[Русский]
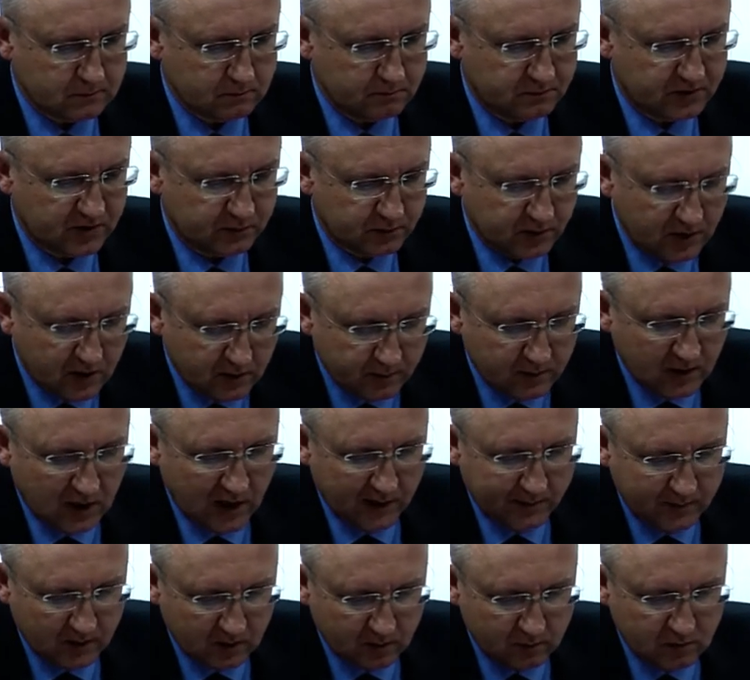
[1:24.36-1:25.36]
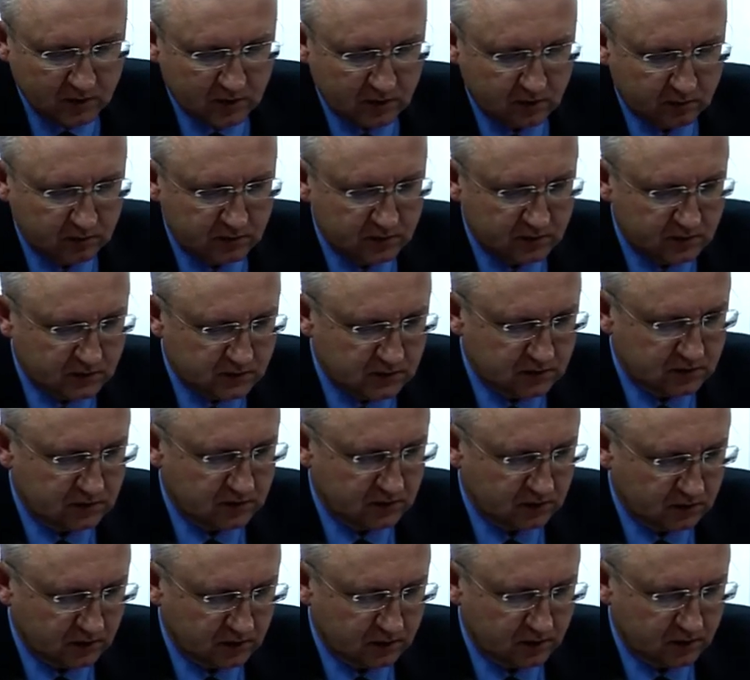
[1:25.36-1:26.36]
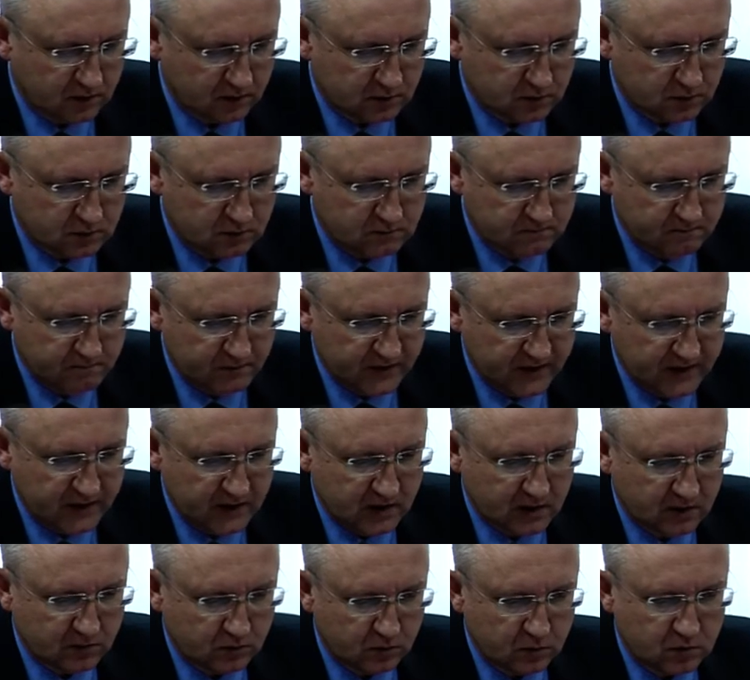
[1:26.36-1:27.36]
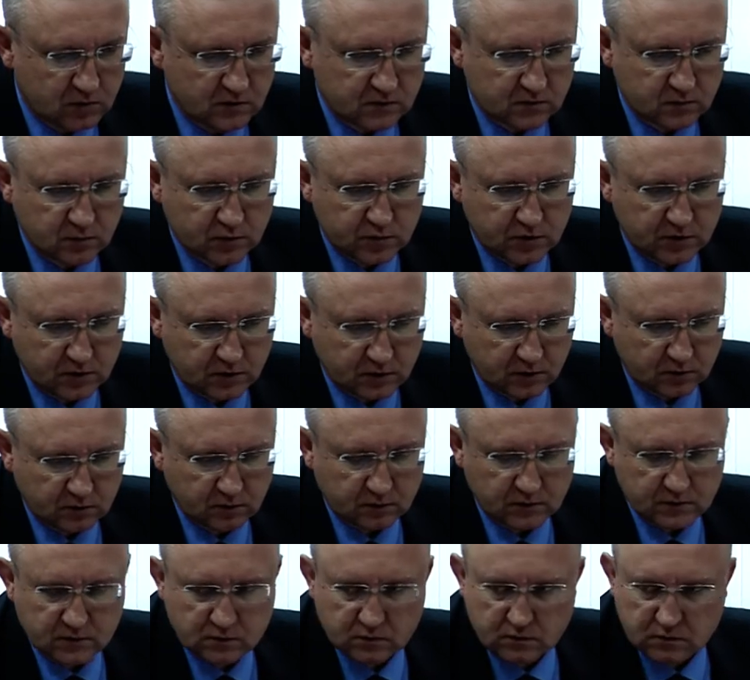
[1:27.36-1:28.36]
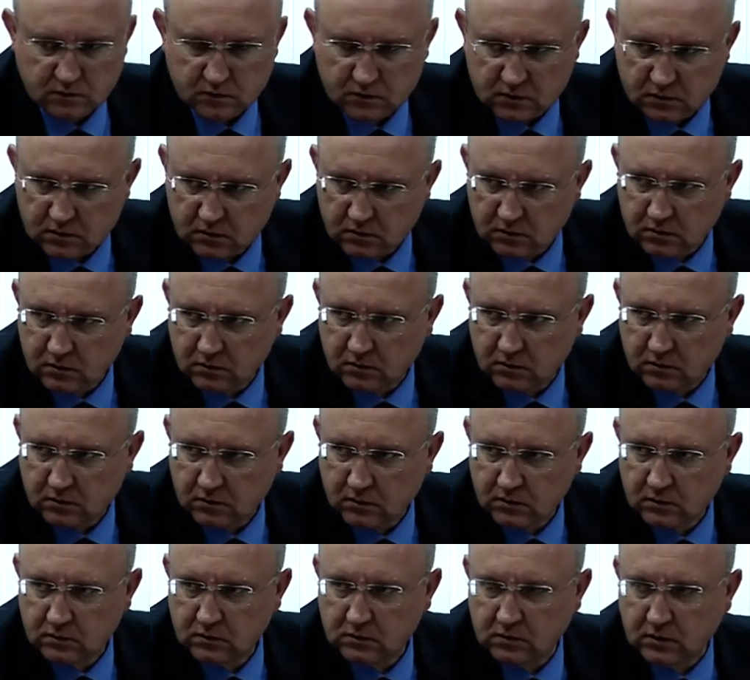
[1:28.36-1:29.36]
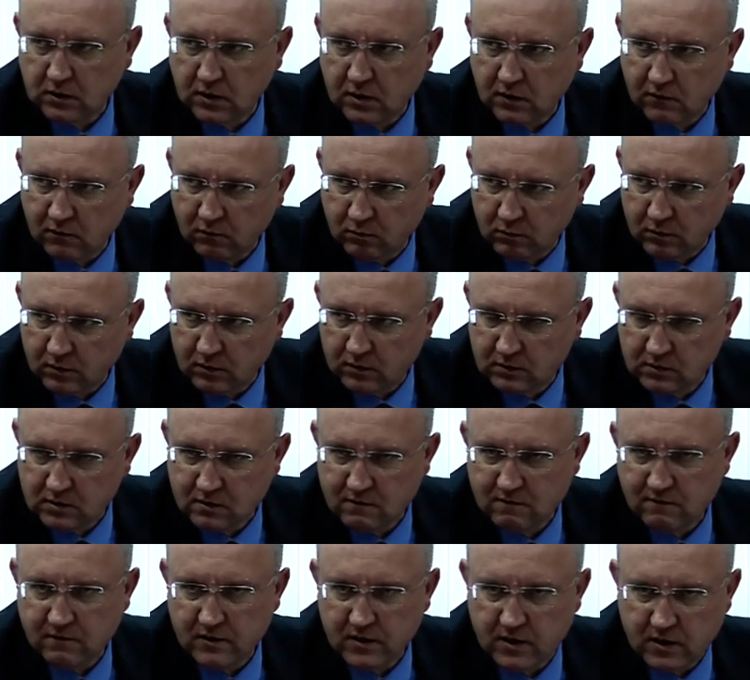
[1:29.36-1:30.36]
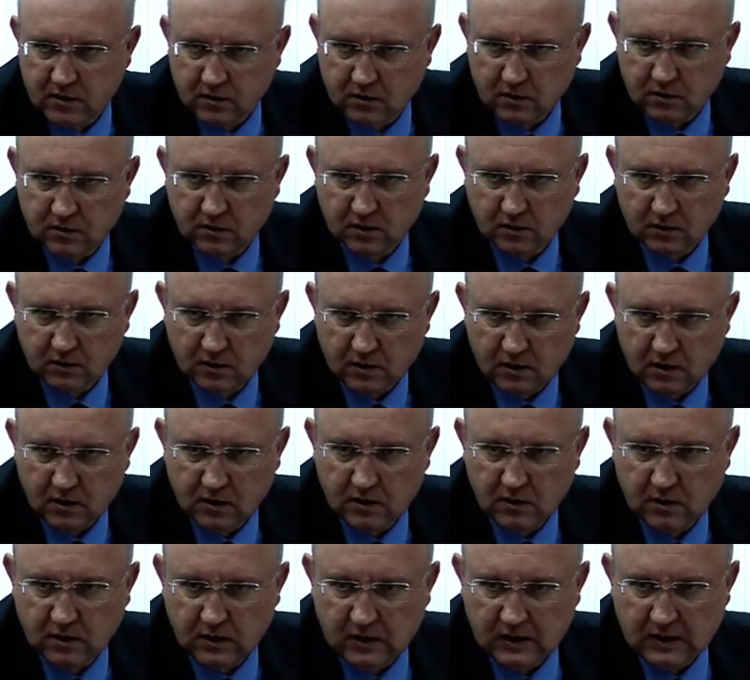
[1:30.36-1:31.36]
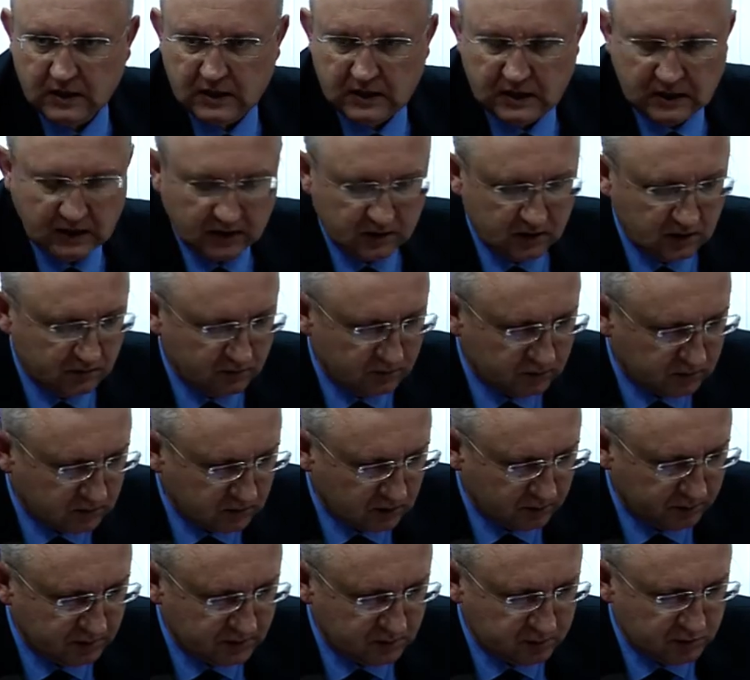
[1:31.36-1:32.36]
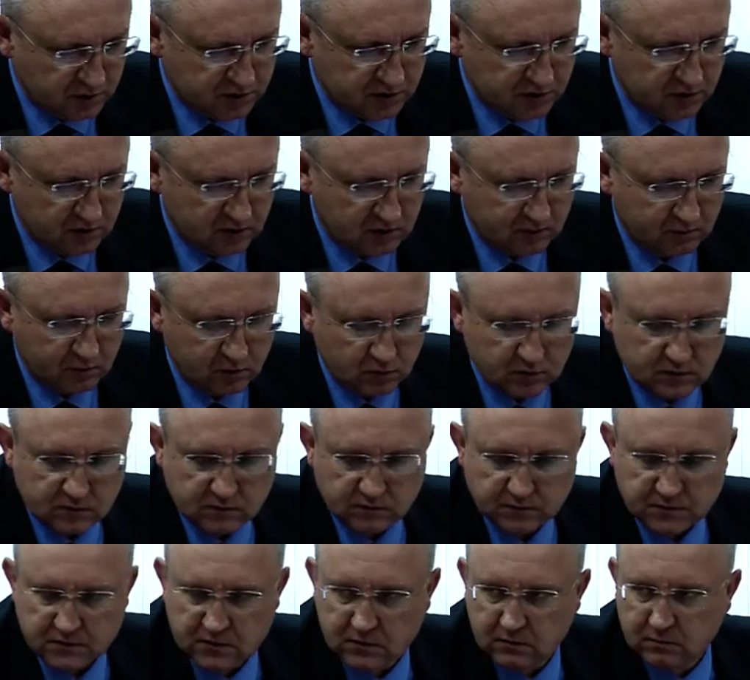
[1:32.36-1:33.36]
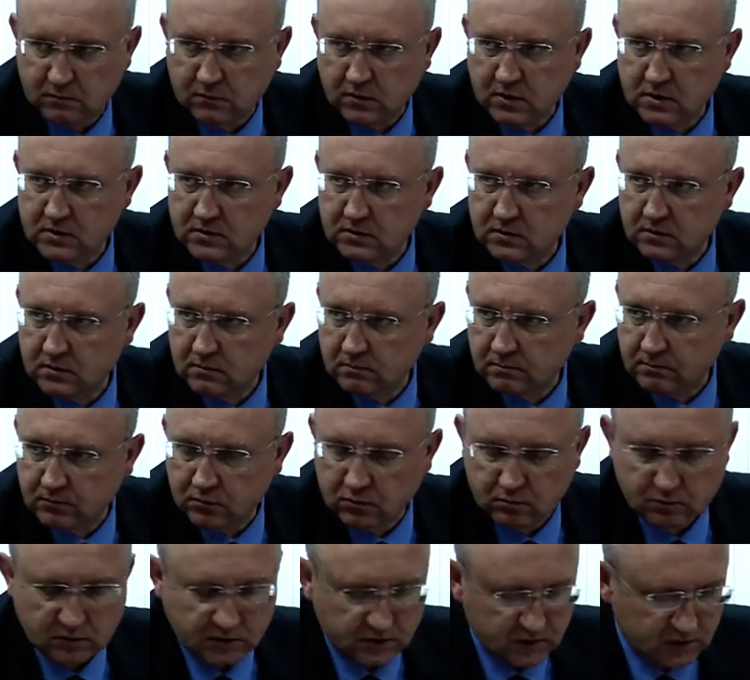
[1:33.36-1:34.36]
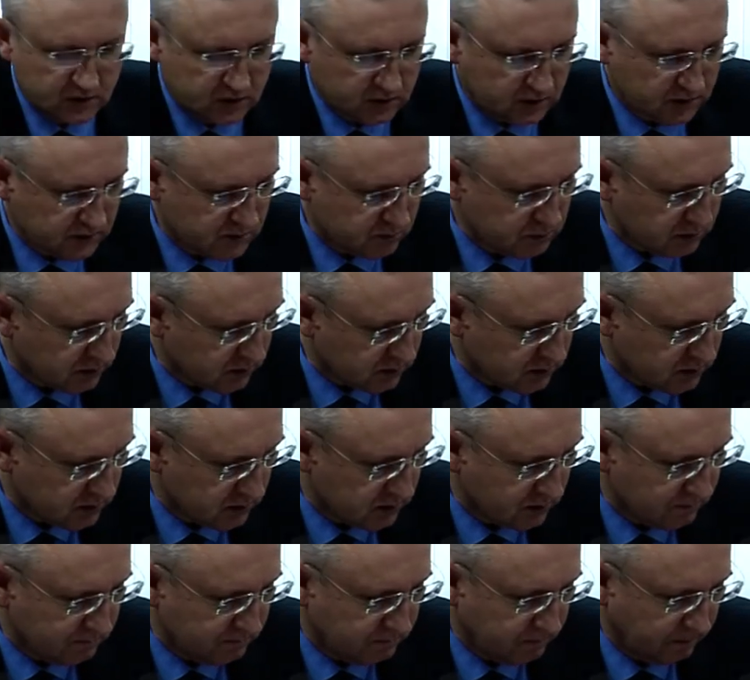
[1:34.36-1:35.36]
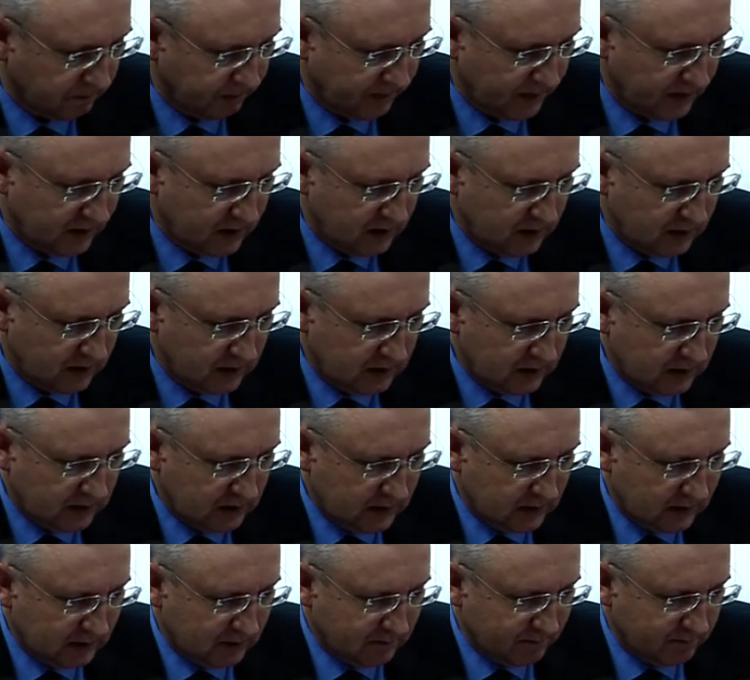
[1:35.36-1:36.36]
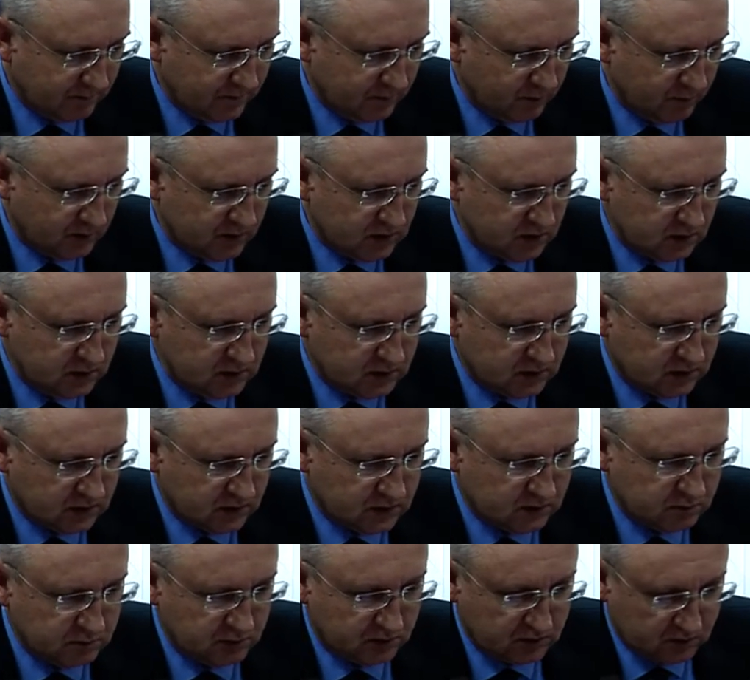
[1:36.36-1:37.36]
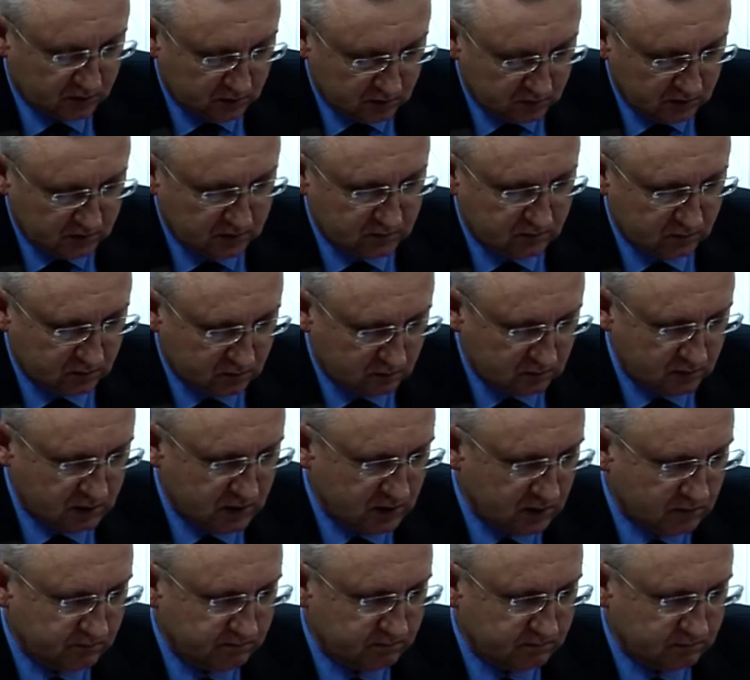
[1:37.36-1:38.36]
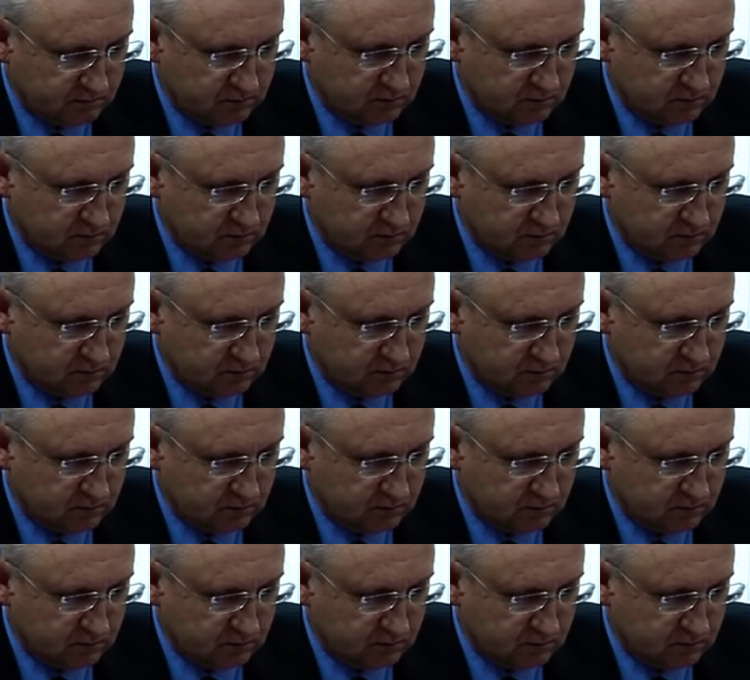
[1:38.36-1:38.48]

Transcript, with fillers: предпринимаемые меры медицины – это хорошо, но те случаи, которые суицидные, травмы, отравления и так далее, они вот и обеспечили нам рост в 7 раз по младенческой смертности. Материнская смертность у нас нулевая.